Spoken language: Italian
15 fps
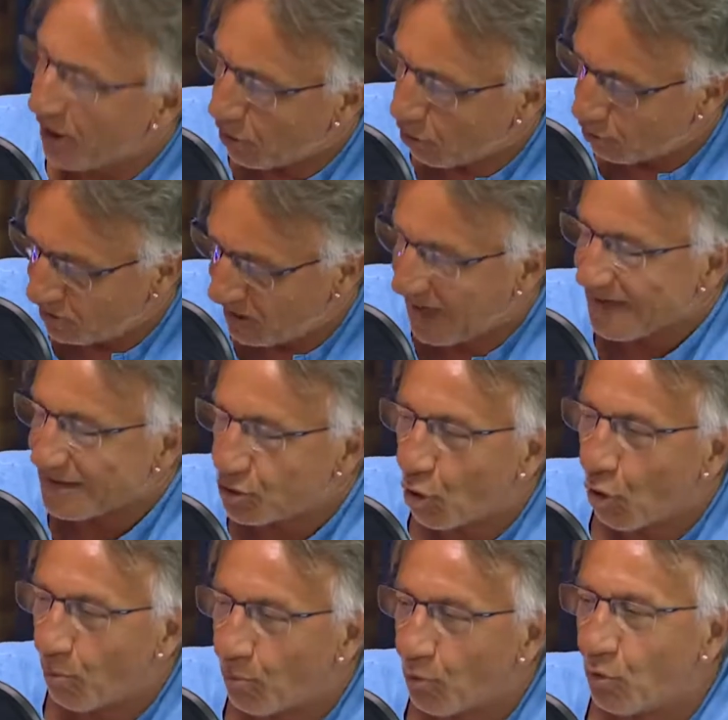rincontrai
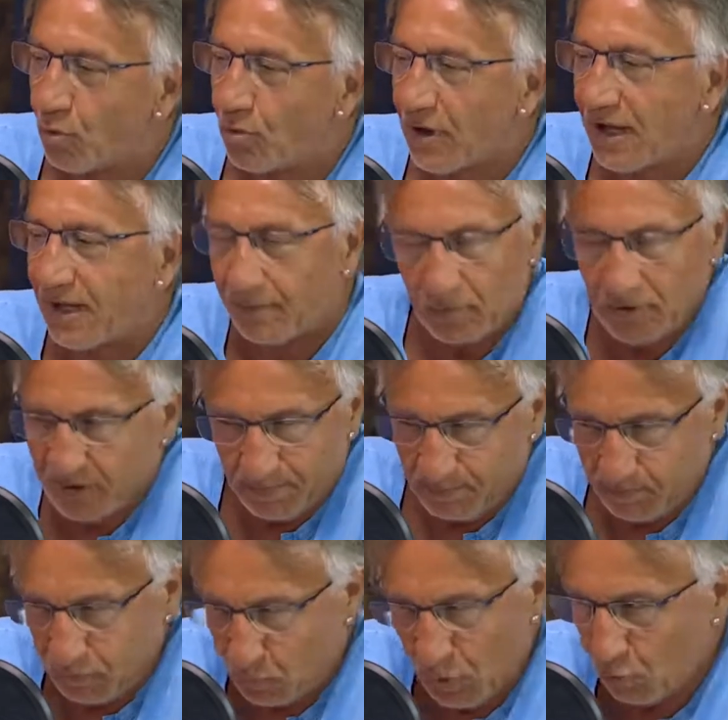dopo e
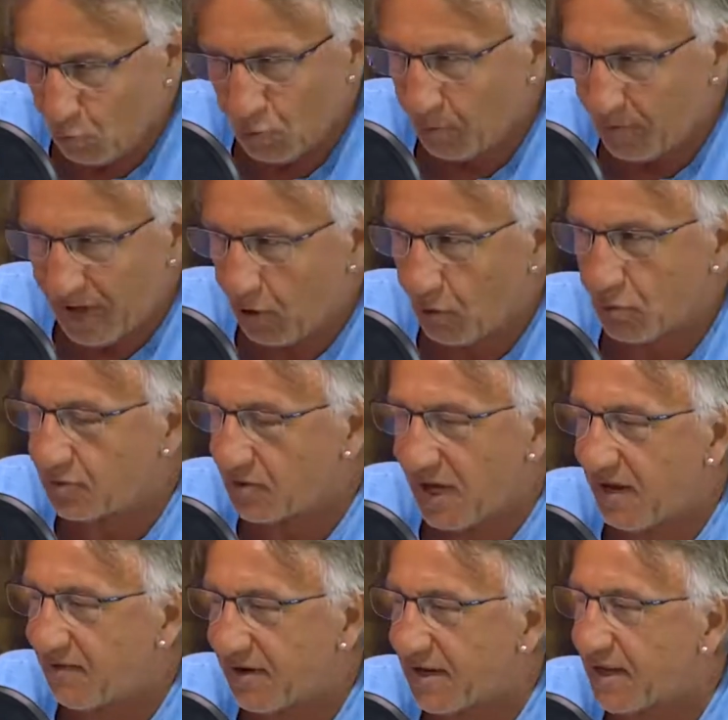quindi qualcuno mi
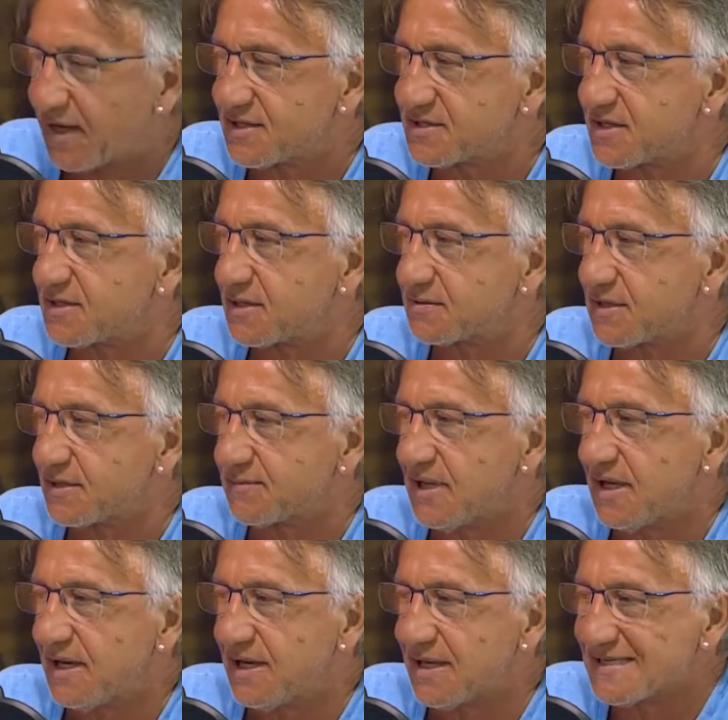raccontava chi era, eccetera, eccetera.
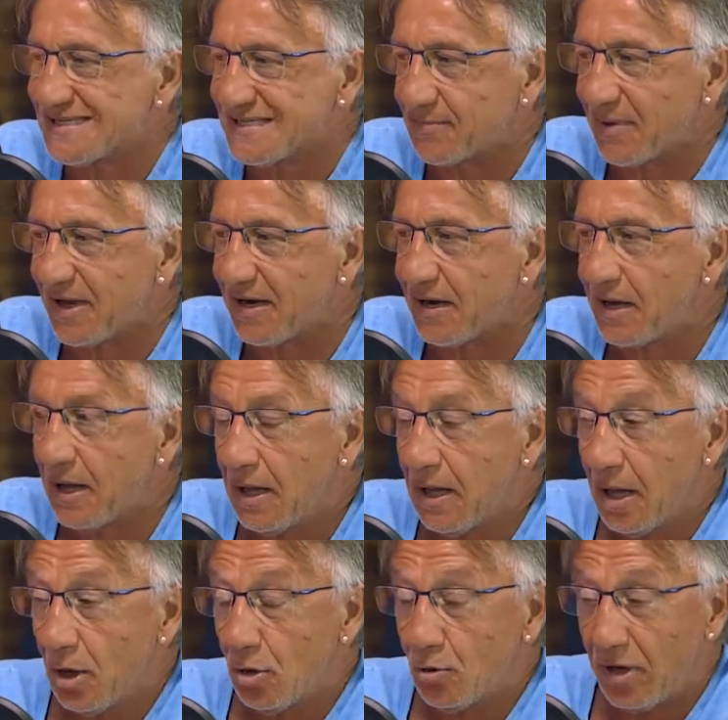la gente parla.
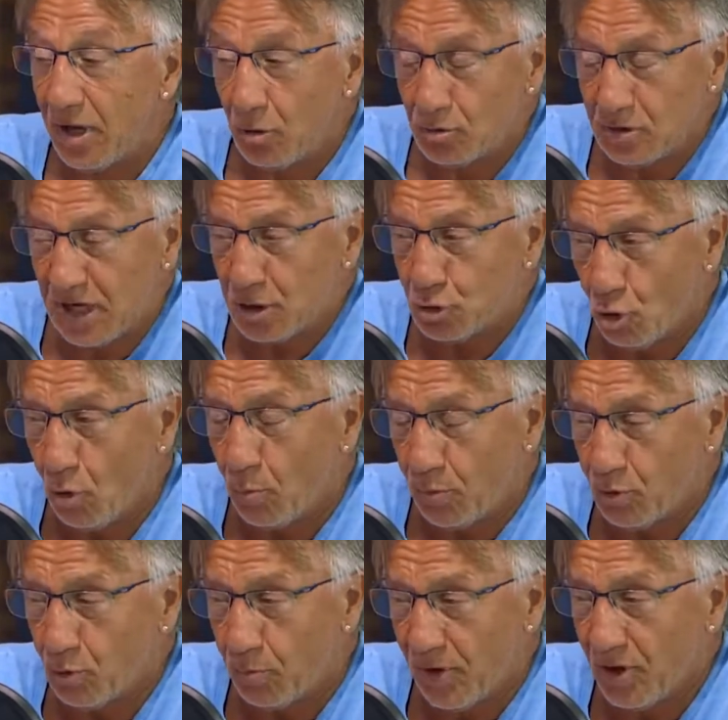Lo rincontrai dopo
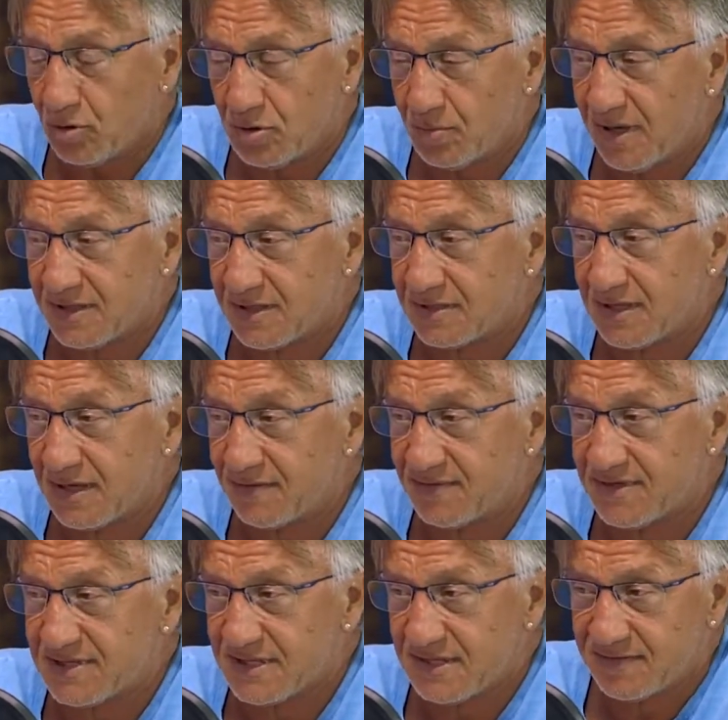in un paio di dibattiti
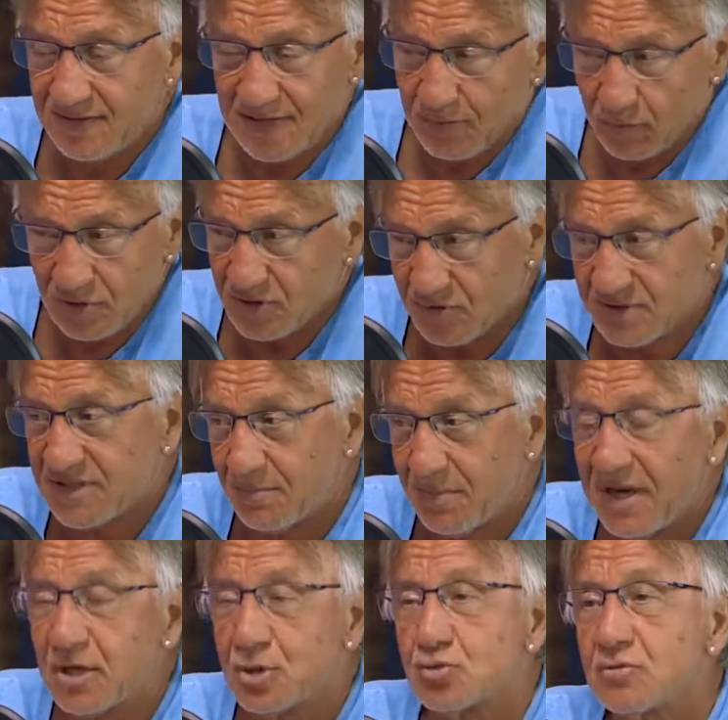televisivi e quindi queste
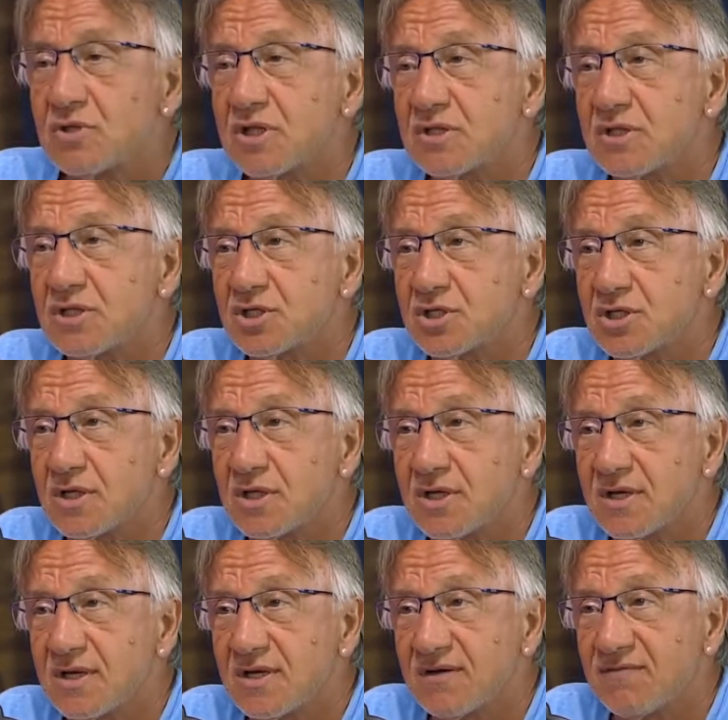mani sudaticce
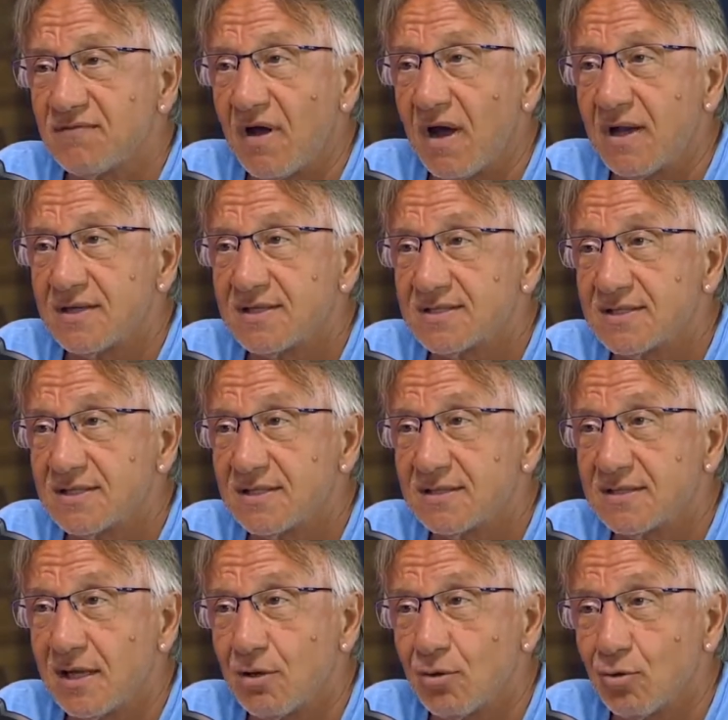e, e false
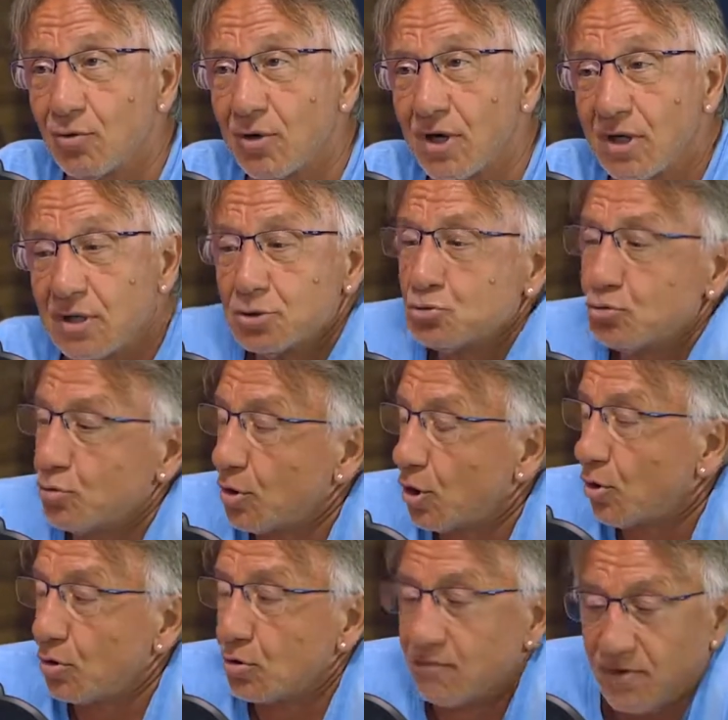da allora. Adesso non
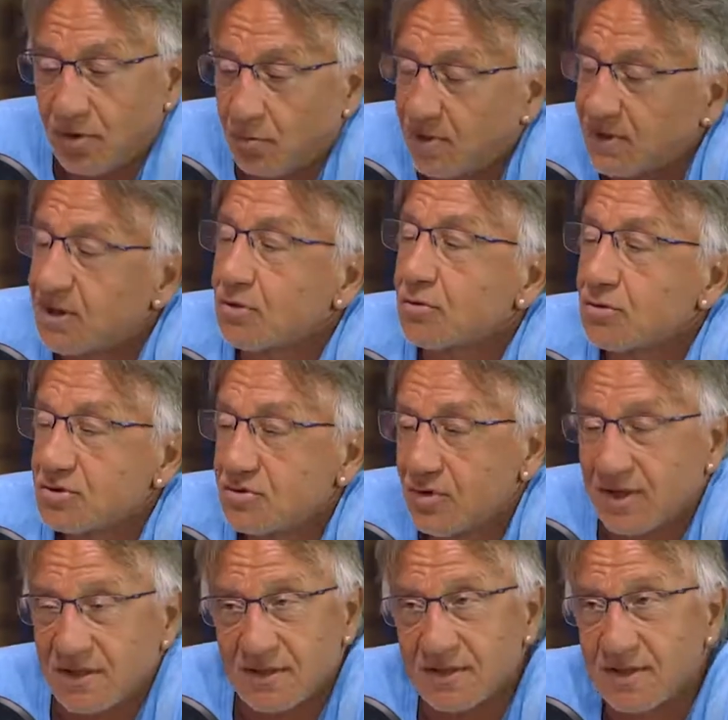ricordo vero, Matteo, cosa vuoi
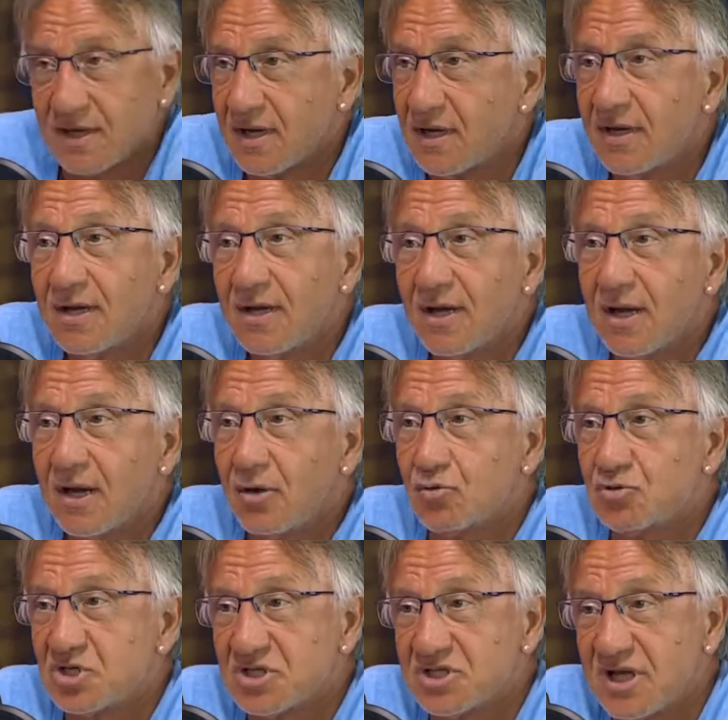che ti dica? Che, Così che,